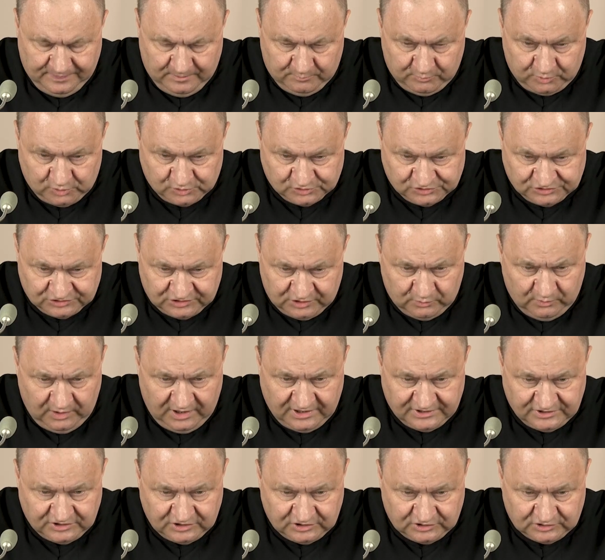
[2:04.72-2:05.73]

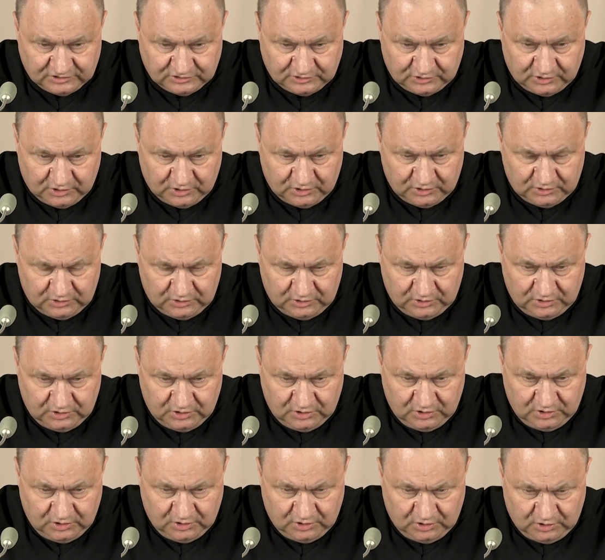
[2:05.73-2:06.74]
posyła ich do
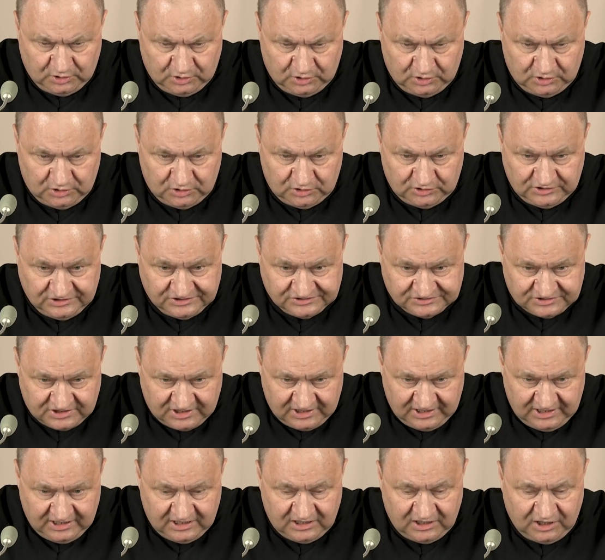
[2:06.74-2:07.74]

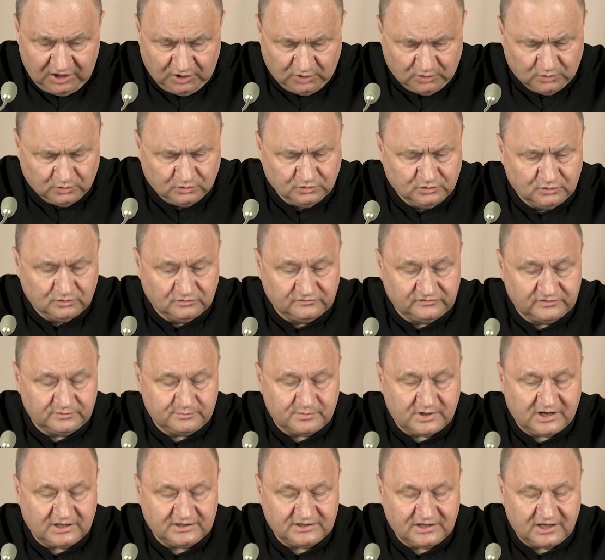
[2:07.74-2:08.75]
Izraela, ludu
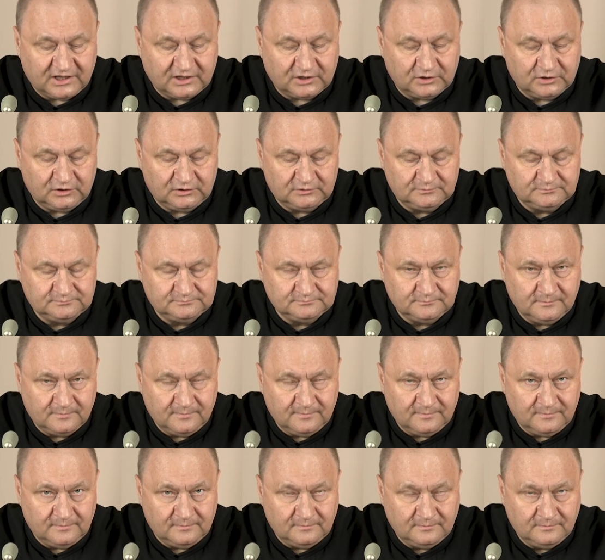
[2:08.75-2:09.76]
wybranego.
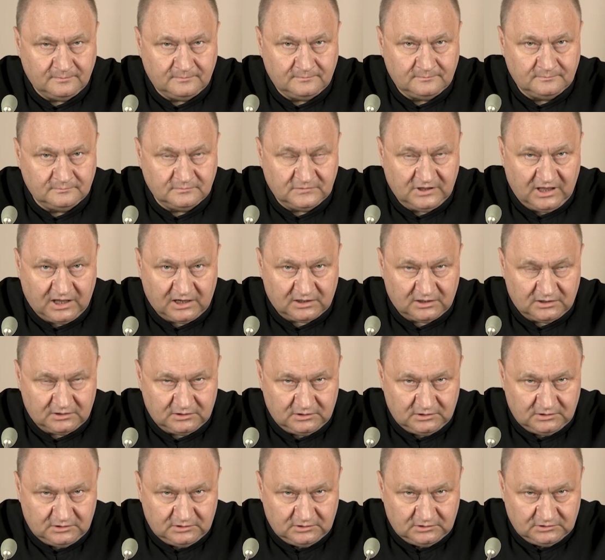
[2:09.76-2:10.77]
Jak
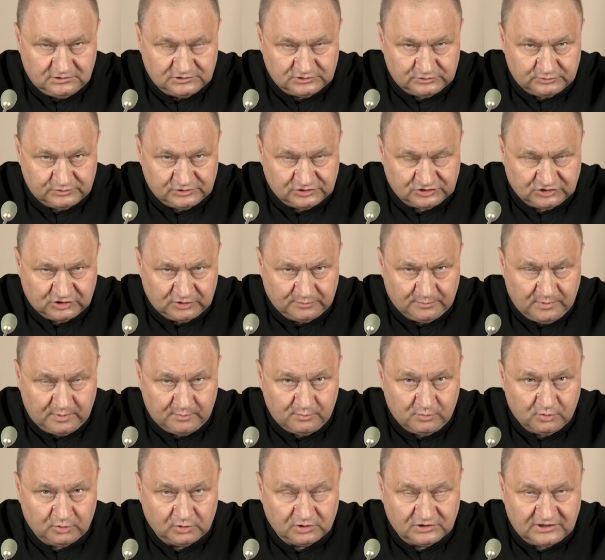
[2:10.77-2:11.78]
słyszymy,
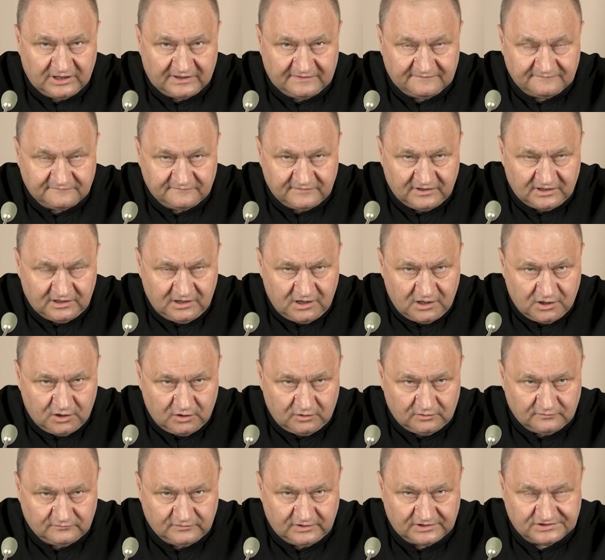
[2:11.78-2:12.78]
było tam wiele
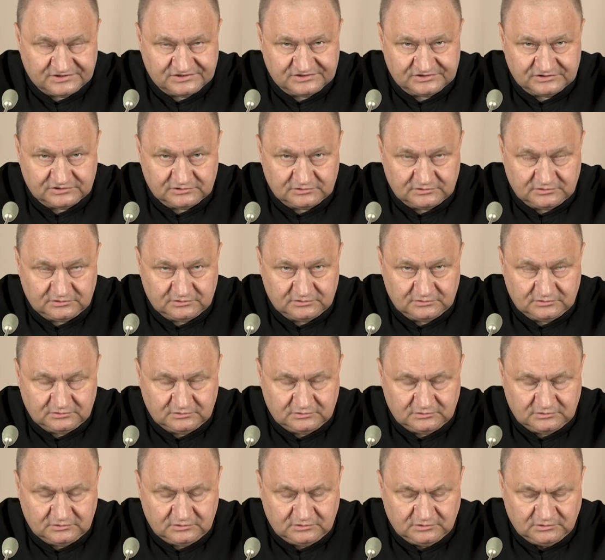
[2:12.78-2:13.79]
owiec,
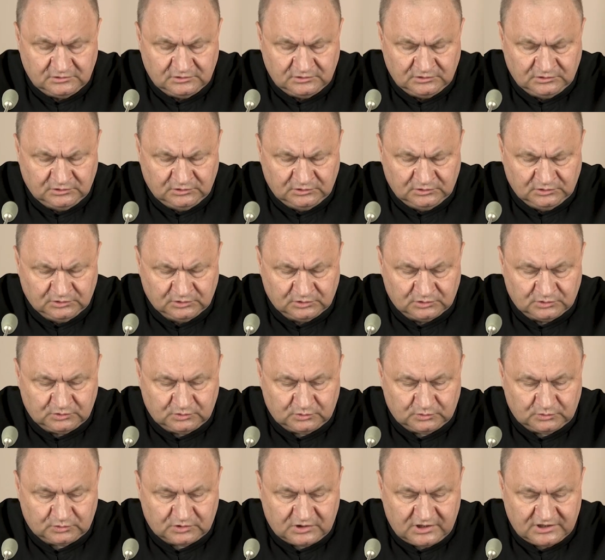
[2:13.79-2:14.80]

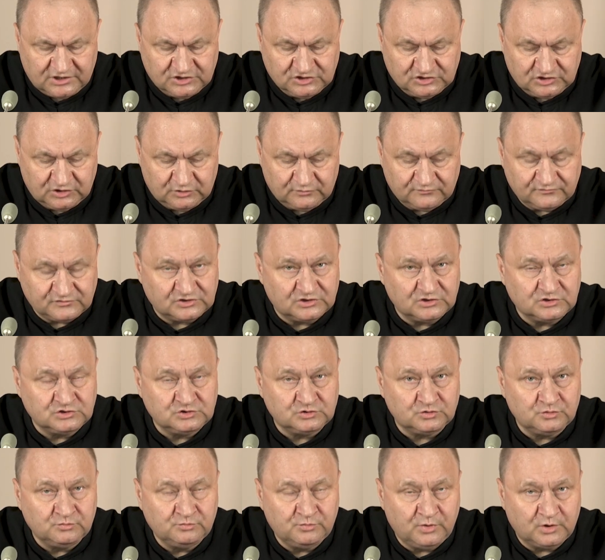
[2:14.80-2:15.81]
które się w
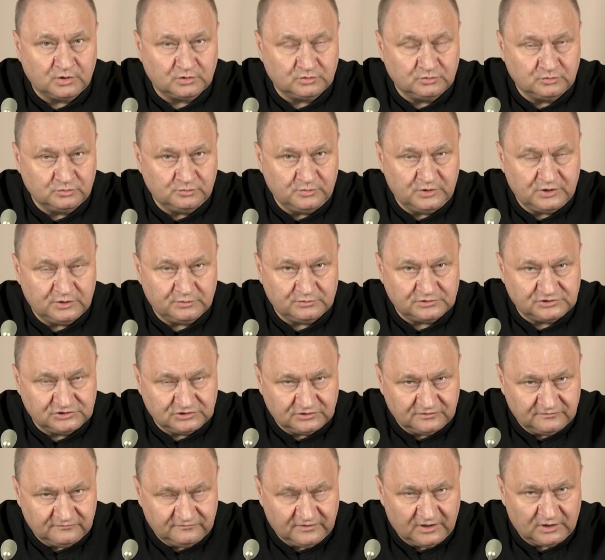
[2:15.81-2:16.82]
życiu pogubiły,
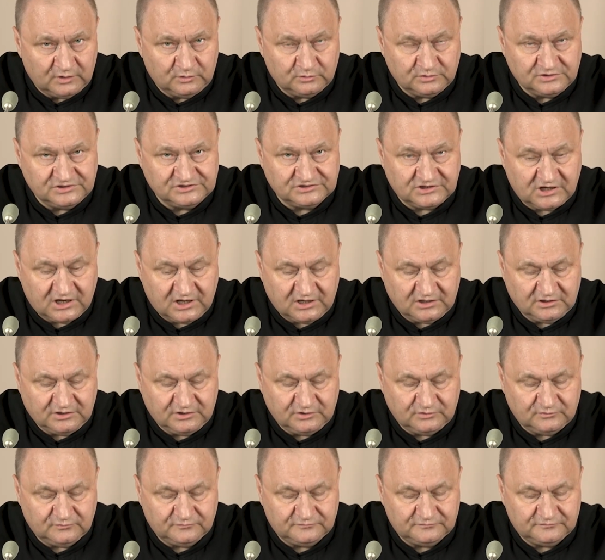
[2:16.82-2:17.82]
czyli wielu
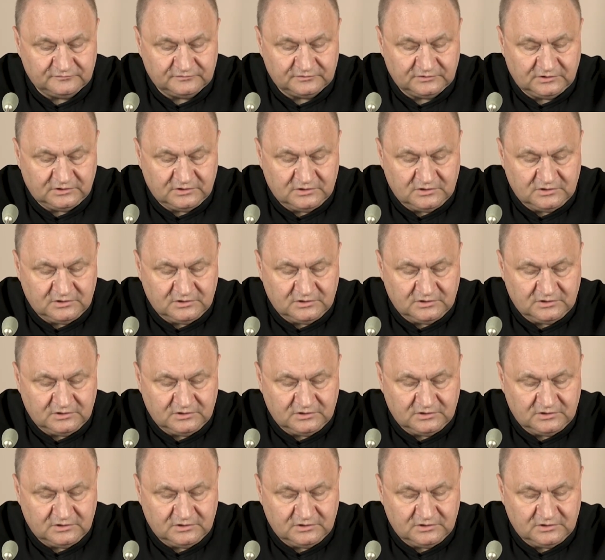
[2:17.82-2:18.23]
Izraelitów.